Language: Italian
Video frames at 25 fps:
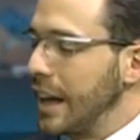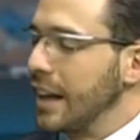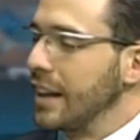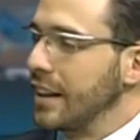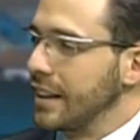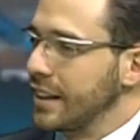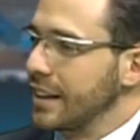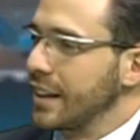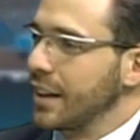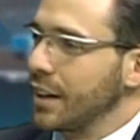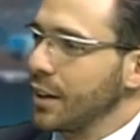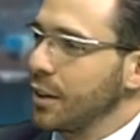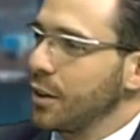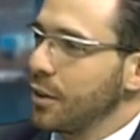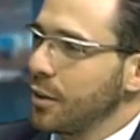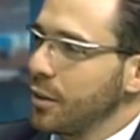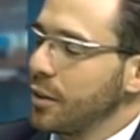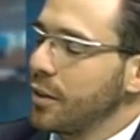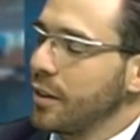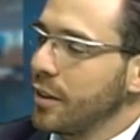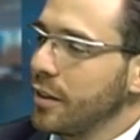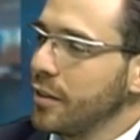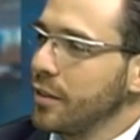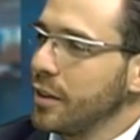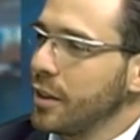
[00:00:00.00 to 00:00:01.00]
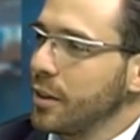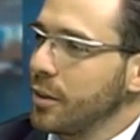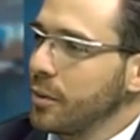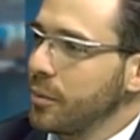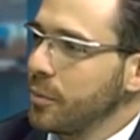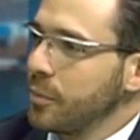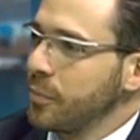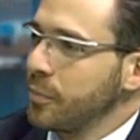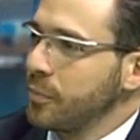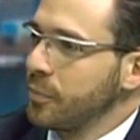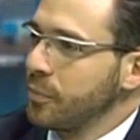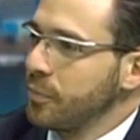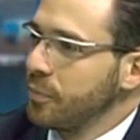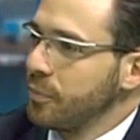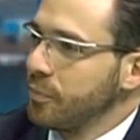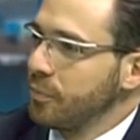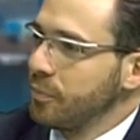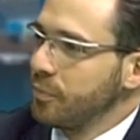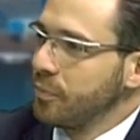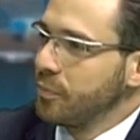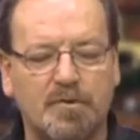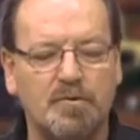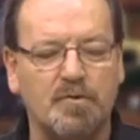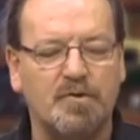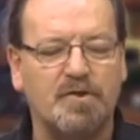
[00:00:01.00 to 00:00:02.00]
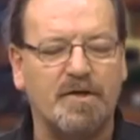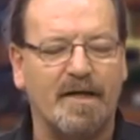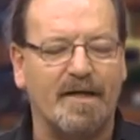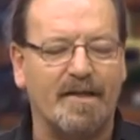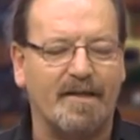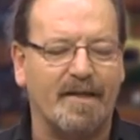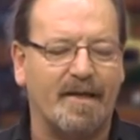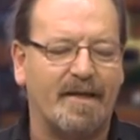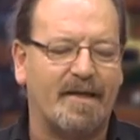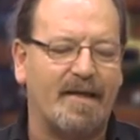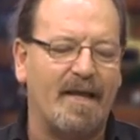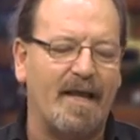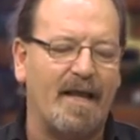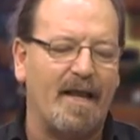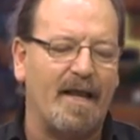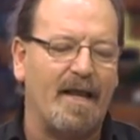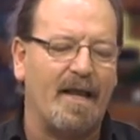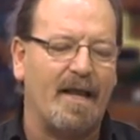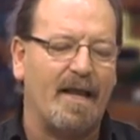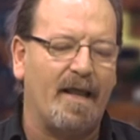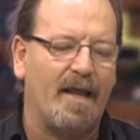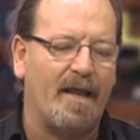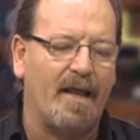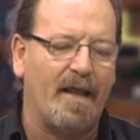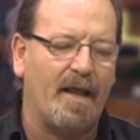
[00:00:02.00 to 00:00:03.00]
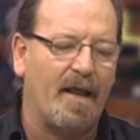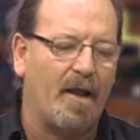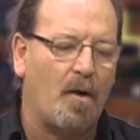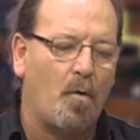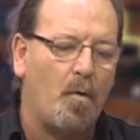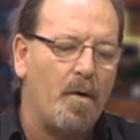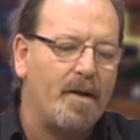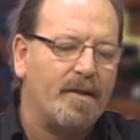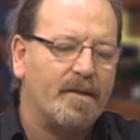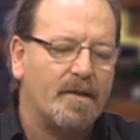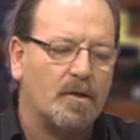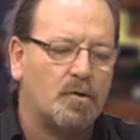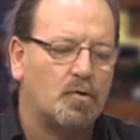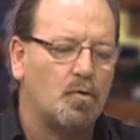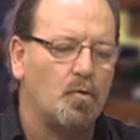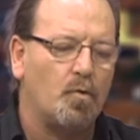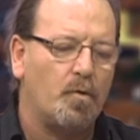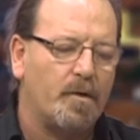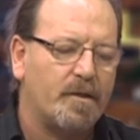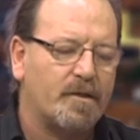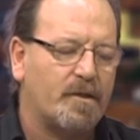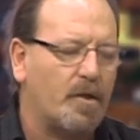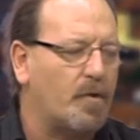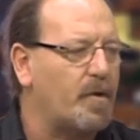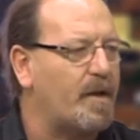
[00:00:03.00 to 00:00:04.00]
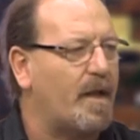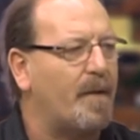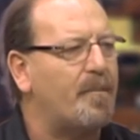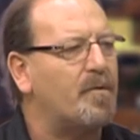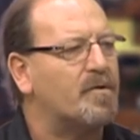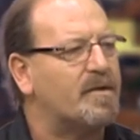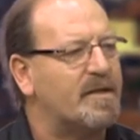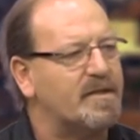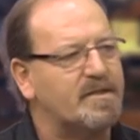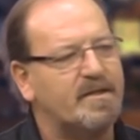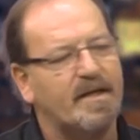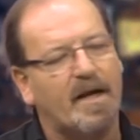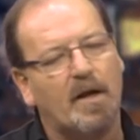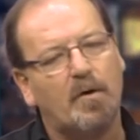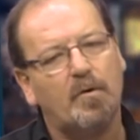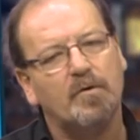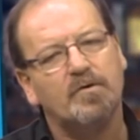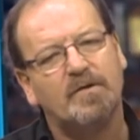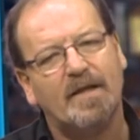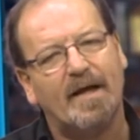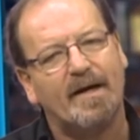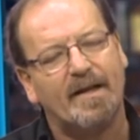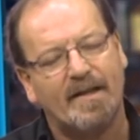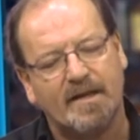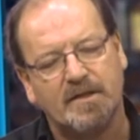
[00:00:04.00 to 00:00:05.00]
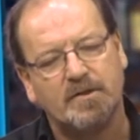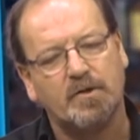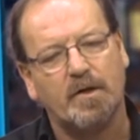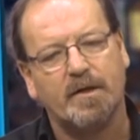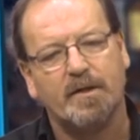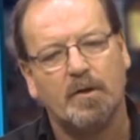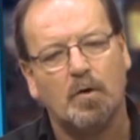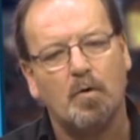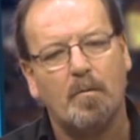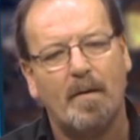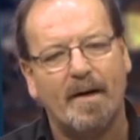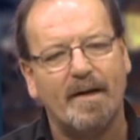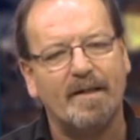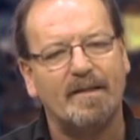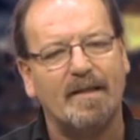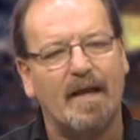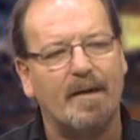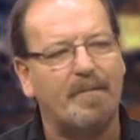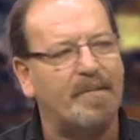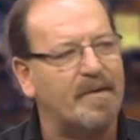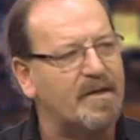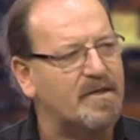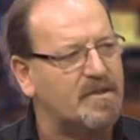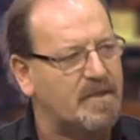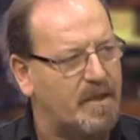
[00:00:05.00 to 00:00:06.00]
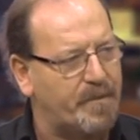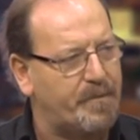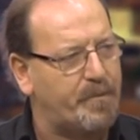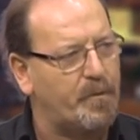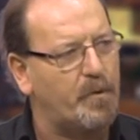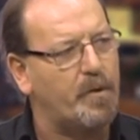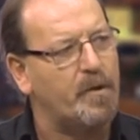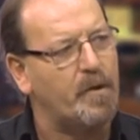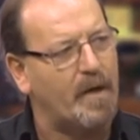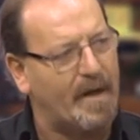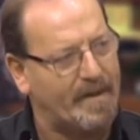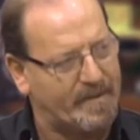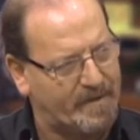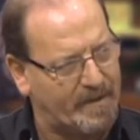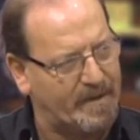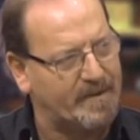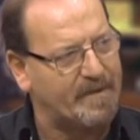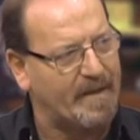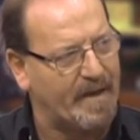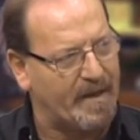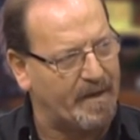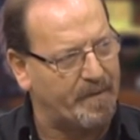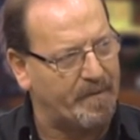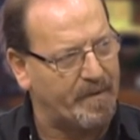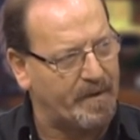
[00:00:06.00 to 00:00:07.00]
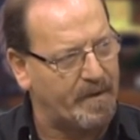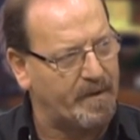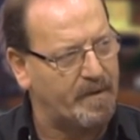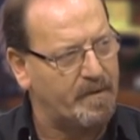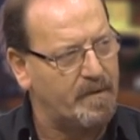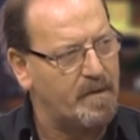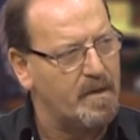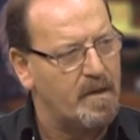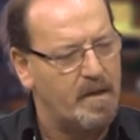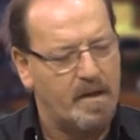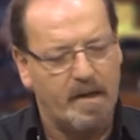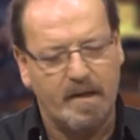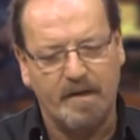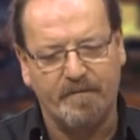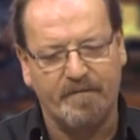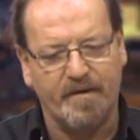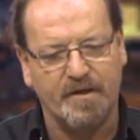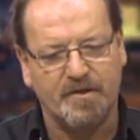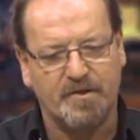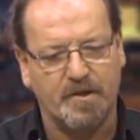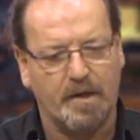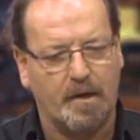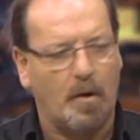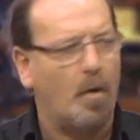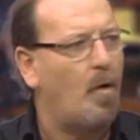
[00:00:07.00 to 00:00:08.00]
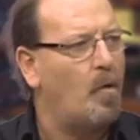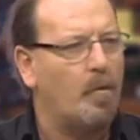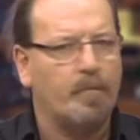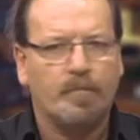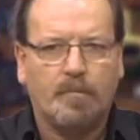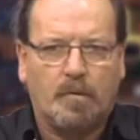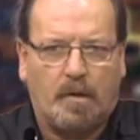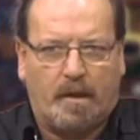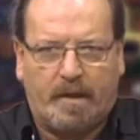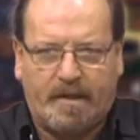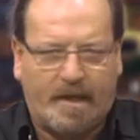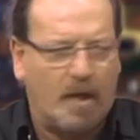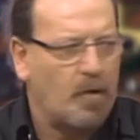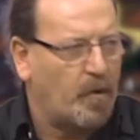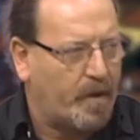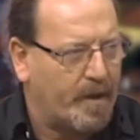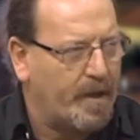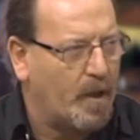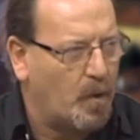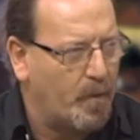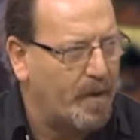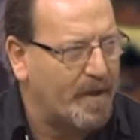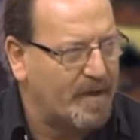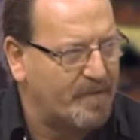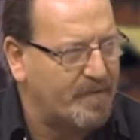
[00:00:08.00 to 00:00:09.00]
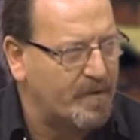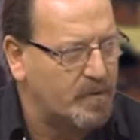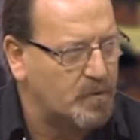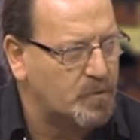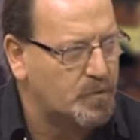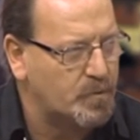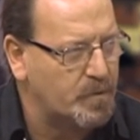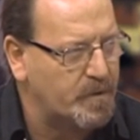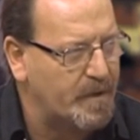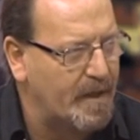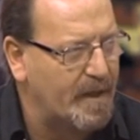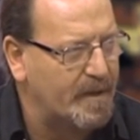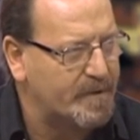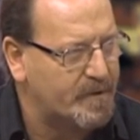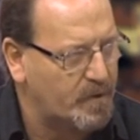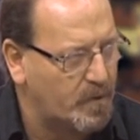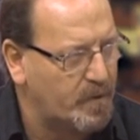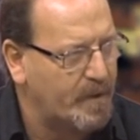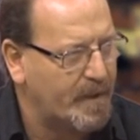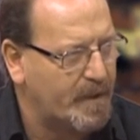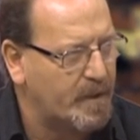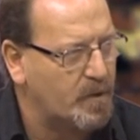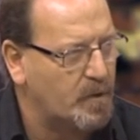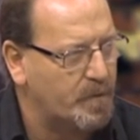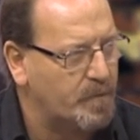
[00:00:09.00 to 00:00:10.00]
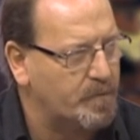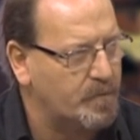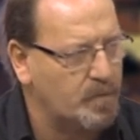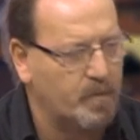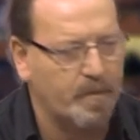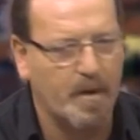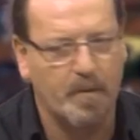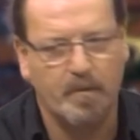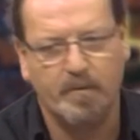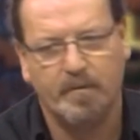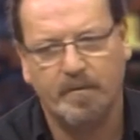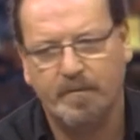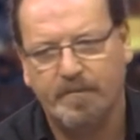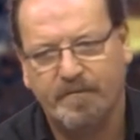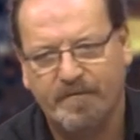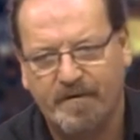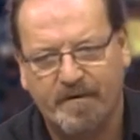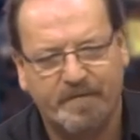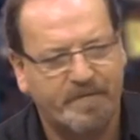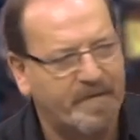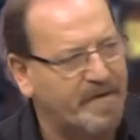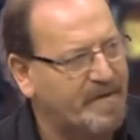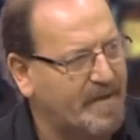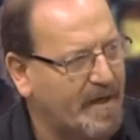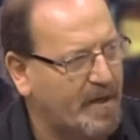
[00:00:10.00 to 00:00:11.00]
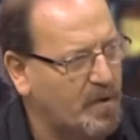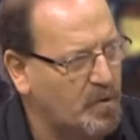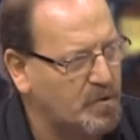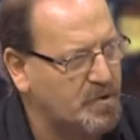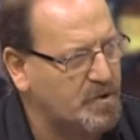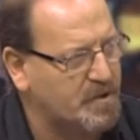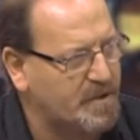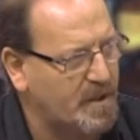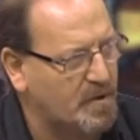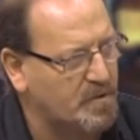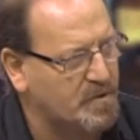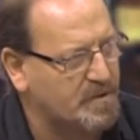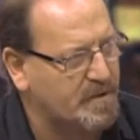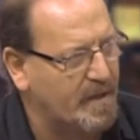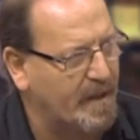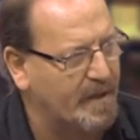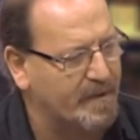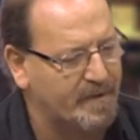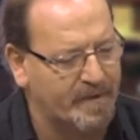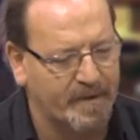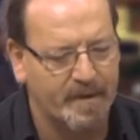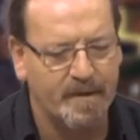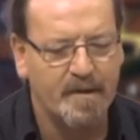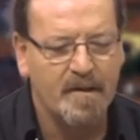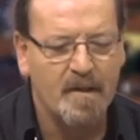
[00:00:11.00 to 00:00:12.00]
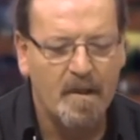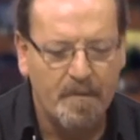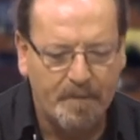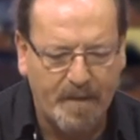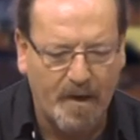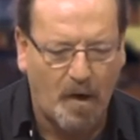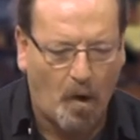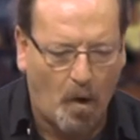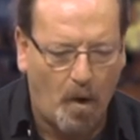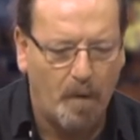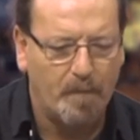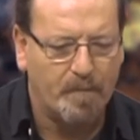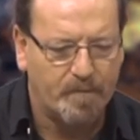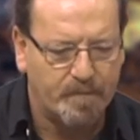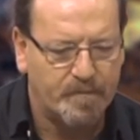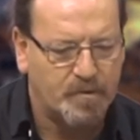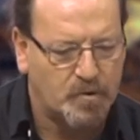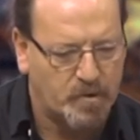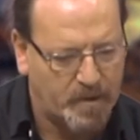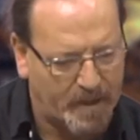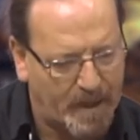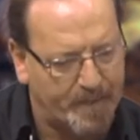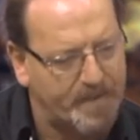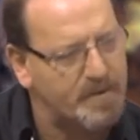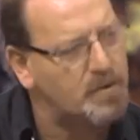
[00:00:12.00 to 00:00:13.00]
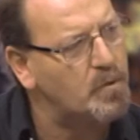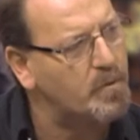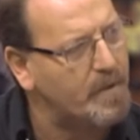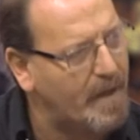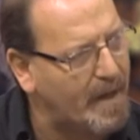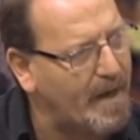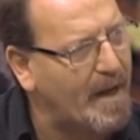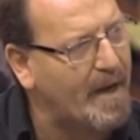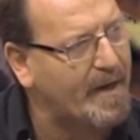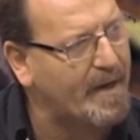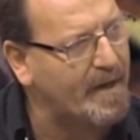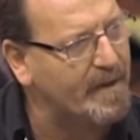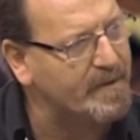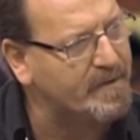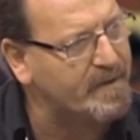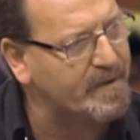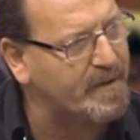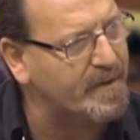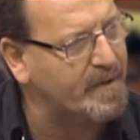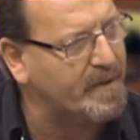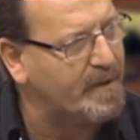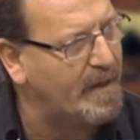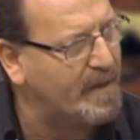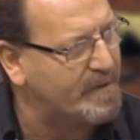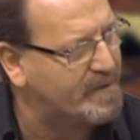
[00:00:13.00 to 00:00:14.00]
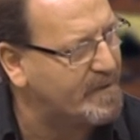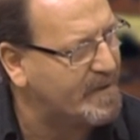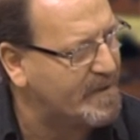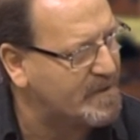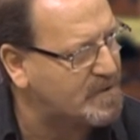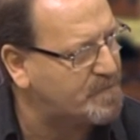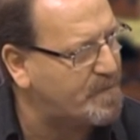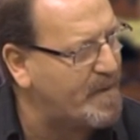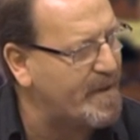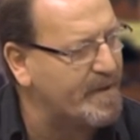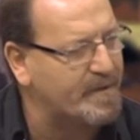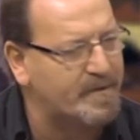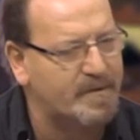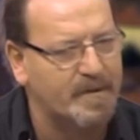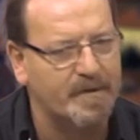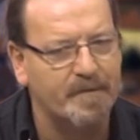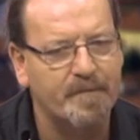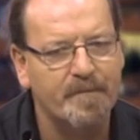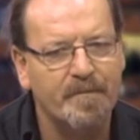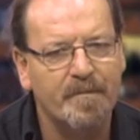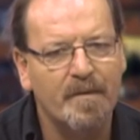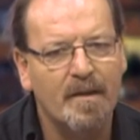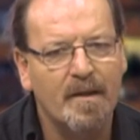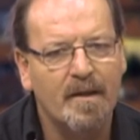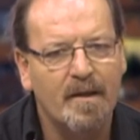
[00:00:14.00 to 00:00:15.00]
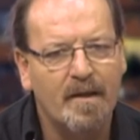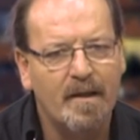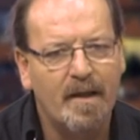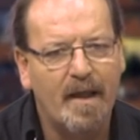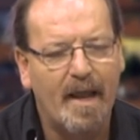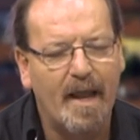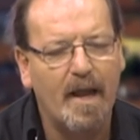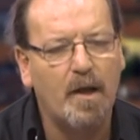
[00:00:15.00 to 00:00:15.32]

Esattamente. No? E cosa succede? Che eh, quindi tu in teoria potresti raccontare la storia dell'umanità, per esempio, in altri termini. Invece, oh, è chiaro che le guerre vanno studiate, non è che dobbiamo far finta che non ci siano state, però bisognerebbe studiare anche altri, altri aspetti. Uh mhm. -huh.